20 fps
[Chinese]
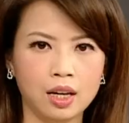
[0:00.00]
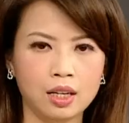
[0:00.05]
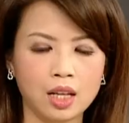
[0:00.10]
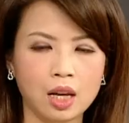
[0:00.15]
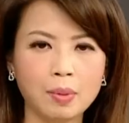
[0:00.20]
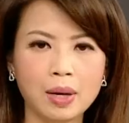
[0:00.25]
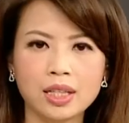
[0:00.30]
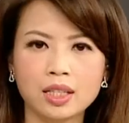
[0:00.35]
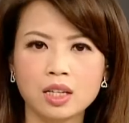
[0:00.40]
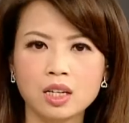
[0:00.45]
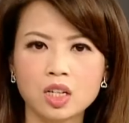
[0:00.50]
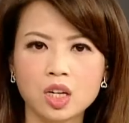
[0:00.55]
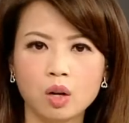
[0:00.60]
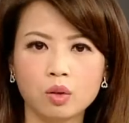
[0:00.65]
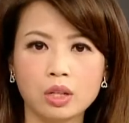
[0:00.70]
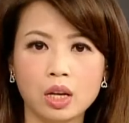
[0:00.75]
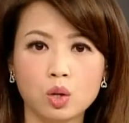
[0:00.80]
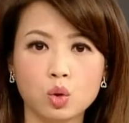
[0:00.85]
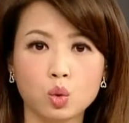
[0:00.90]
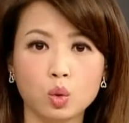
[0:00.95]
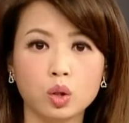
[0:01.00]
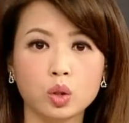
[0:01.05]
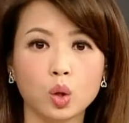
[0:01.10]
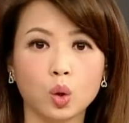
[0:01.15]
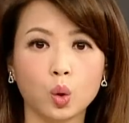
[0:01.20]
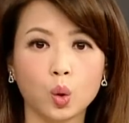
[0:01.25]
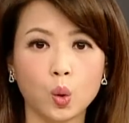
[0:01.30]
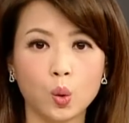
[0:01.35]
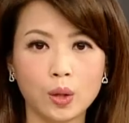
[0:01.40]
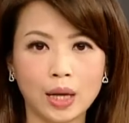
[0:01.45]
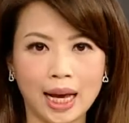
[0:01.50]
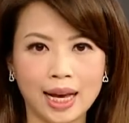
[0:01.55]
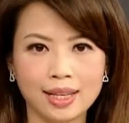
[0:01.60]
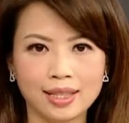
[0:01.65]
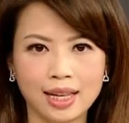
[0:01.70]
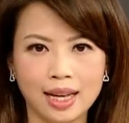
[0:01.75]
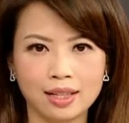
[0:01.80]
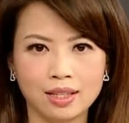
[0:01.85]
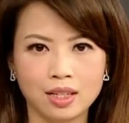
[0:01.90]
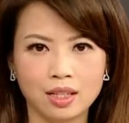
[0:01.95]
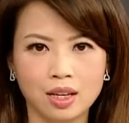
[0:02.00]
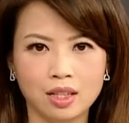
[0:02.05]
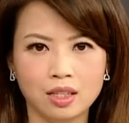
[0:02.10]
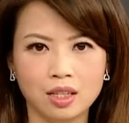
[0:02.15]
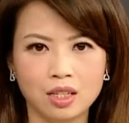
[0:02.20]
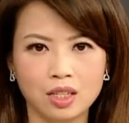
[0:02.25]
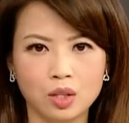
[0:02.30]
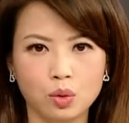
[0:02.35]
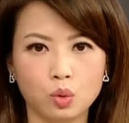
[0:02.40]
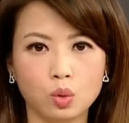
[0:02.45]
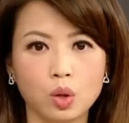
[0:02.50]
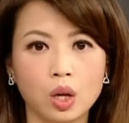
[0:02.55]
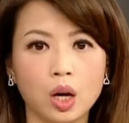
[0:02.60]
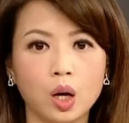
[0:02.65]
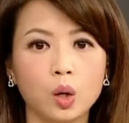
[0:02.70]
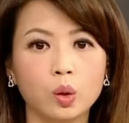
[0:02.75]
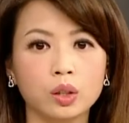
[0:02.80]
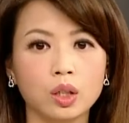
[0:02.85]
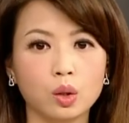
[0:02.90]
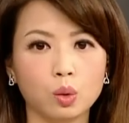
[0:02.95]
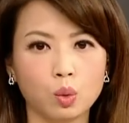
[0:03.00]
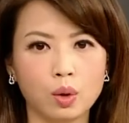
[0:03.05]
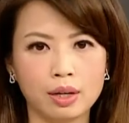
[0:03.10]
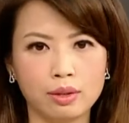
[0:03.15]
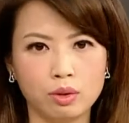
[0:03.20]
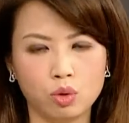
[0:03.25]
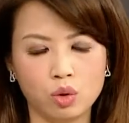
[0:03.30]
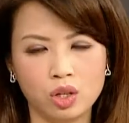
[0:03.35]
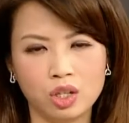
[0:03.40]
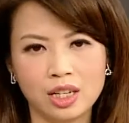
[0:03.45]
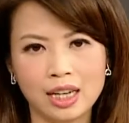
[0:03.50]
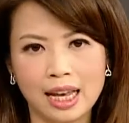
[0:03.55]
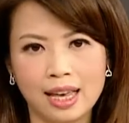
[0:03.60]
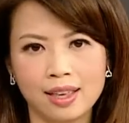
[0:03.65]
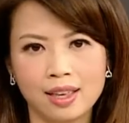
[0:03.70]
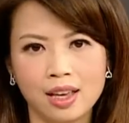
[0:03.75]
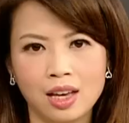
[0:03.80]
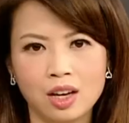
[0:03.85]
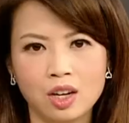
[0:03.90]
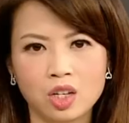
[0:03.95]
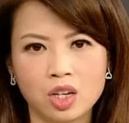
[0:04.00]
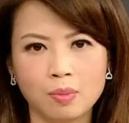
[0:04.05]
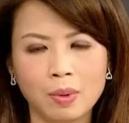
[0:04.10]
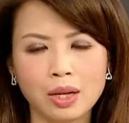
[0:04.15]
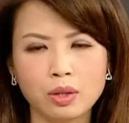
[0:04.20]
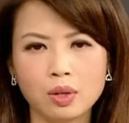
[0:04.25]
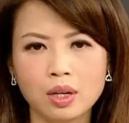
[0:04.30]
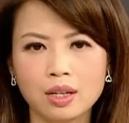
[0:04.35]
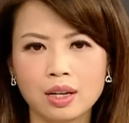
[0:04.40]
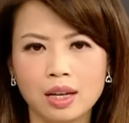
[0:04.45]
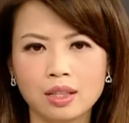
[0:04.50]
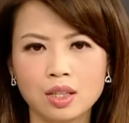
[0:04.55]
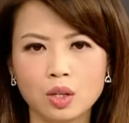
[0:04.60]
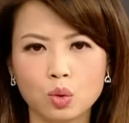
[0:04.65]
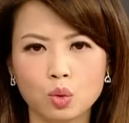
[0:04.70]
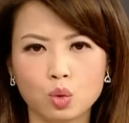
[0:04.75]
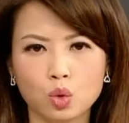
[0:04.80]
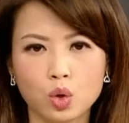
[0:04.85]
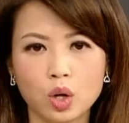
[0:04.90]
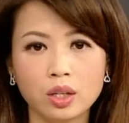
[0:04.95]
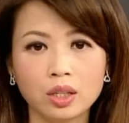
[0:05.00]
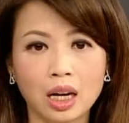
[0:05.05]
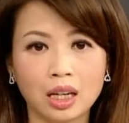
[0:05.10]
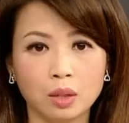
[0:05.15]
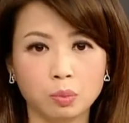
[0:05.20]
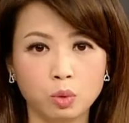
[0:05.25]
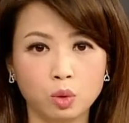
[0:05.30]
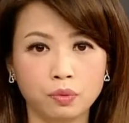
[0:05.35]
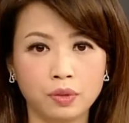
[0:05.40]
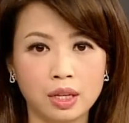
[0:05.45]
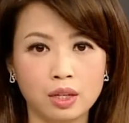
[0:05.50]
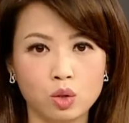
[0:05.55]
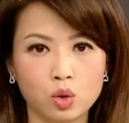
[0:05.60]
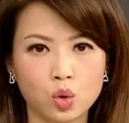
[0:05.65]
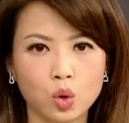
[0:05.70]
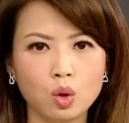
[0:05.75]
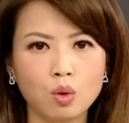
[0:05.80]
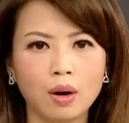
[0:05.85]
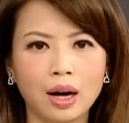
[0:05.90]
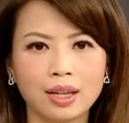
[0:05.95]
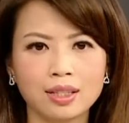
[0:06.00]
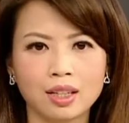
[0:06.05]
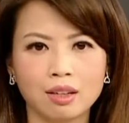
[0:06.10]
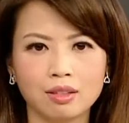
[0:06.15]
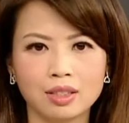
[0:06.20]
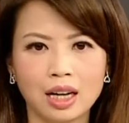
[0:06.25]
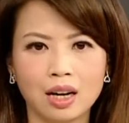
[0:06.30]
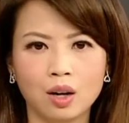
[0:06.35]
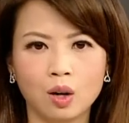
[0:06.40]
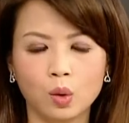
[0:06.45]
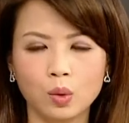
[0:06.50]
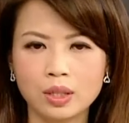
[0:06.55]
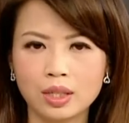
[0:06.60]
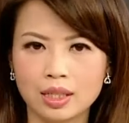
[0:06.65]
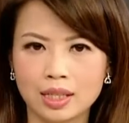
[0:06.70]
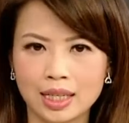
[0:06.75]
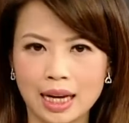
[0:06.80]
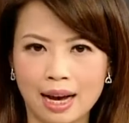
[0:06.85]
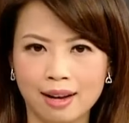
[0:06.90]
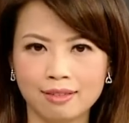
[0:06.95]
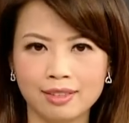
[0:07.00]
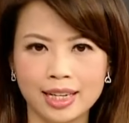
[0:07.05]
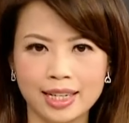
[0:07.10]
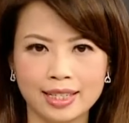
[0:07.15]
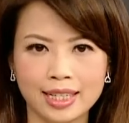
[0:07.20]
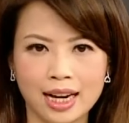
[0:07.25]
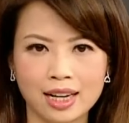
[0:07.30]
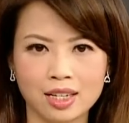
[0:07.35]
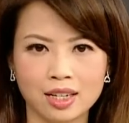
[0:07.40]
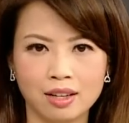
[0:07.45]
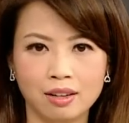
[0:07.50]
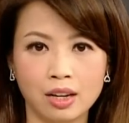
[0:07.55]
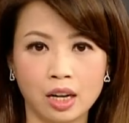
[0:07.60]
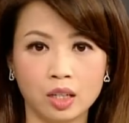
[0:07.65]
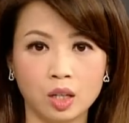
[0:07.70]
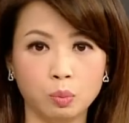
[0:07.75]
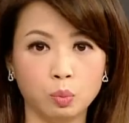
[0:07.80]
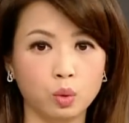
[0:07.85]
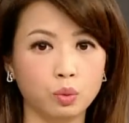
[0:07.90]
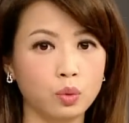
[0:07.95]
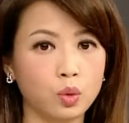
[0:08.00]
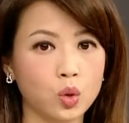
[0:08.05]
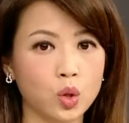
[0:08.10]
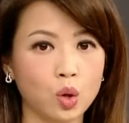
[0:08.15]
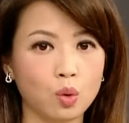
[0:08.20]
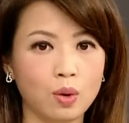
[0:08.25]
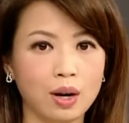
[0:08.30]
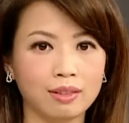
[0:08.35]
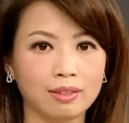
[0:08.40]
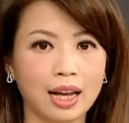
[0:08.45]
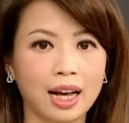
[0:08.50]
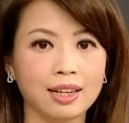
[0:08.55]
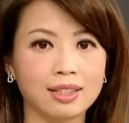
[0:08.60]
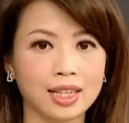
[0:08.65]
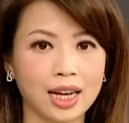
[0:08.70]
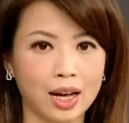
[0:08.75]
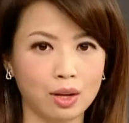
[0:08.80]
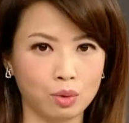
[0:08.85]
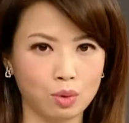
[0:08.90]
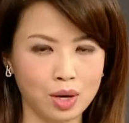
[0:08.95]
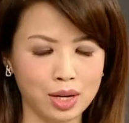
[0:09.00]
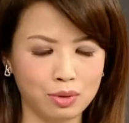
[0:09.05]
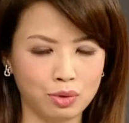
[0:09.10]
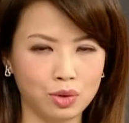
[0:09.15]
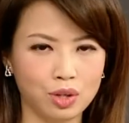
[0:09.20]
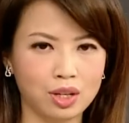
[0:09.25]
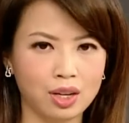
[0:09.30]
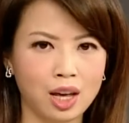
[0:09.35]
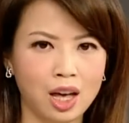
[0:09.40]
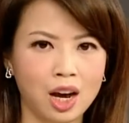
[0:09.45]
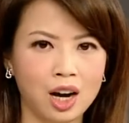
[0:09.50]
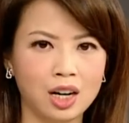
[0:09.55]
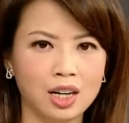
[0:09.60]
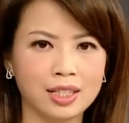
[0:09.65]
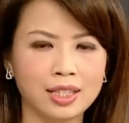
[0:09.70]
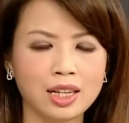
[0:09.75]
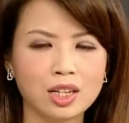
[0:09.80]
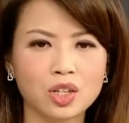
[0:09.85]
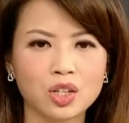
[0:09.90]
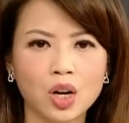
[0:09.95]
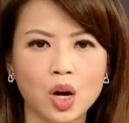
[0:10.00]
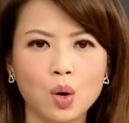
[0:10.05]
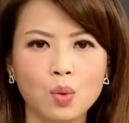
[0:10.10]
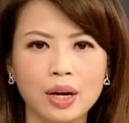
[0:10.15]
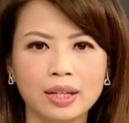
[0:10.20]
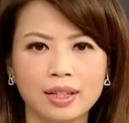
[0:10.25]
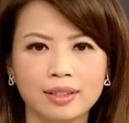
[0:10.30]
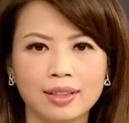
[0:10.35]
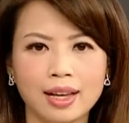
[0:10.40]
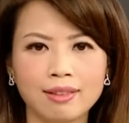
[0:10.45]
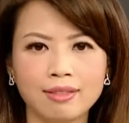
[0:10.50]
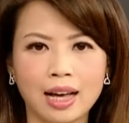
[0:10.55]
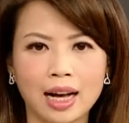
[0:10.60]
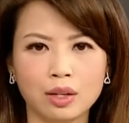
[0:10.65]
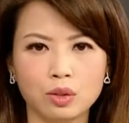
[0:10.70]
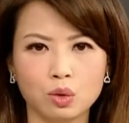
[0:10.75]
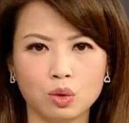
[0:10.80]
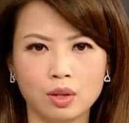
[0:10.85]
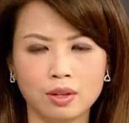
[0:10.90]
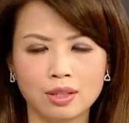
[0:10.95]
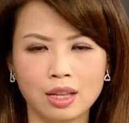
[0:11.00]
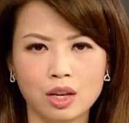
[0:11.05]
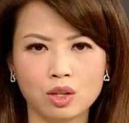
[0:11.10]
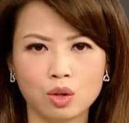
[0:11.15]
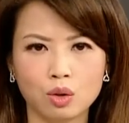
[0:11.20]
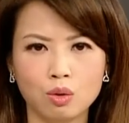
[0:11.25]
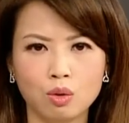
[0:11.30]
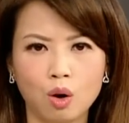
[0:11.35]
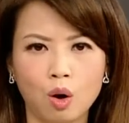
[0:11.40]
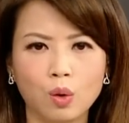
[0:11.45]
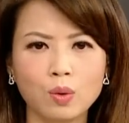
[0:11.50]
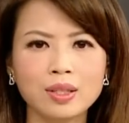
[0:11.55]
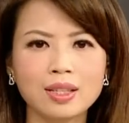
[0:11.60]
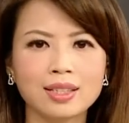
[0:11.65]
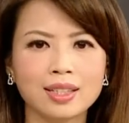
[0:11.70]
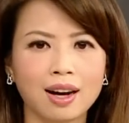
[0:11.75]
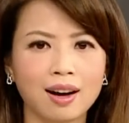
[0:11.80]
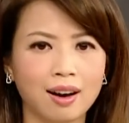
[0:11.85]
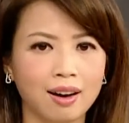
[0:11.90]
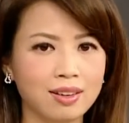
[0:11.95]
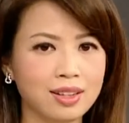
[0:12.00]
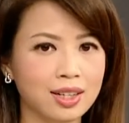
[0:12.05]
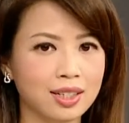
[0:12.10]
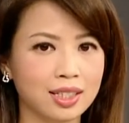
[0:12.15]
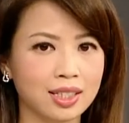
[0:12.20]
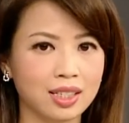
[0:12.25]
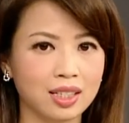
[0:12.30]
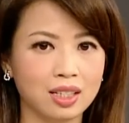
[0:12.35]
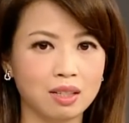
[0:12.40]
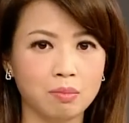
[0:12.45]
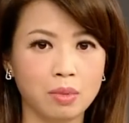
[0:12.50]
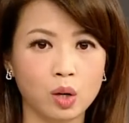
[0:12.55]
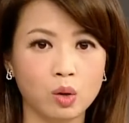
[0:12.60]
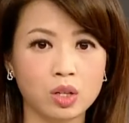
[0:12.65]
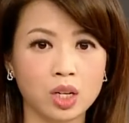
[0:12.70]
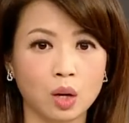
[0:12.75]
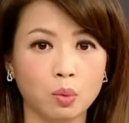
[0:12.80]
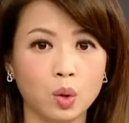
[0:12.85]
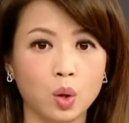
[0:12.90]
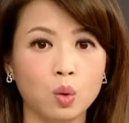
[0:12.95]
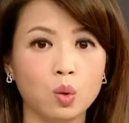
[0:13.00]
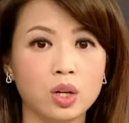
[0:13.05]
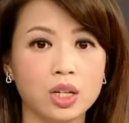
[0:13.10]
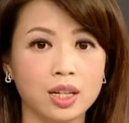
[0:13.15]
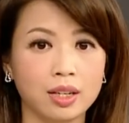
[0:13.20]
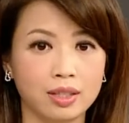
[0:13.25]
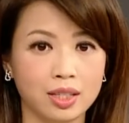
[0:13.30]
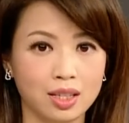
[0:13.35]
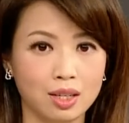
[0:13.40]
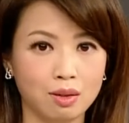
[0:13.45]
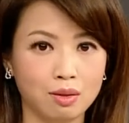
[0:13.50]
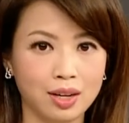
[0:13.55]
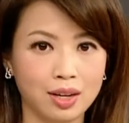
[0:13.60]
台北青少年桌球公开赛今天进行最后的冠军战，十八岁男子组双打的部分，中华小将洪子祥、李嘉申两人不负众望拿下冠军。而在稍晚的单打决赛中，洪子祥很可惜没有掌握获胜机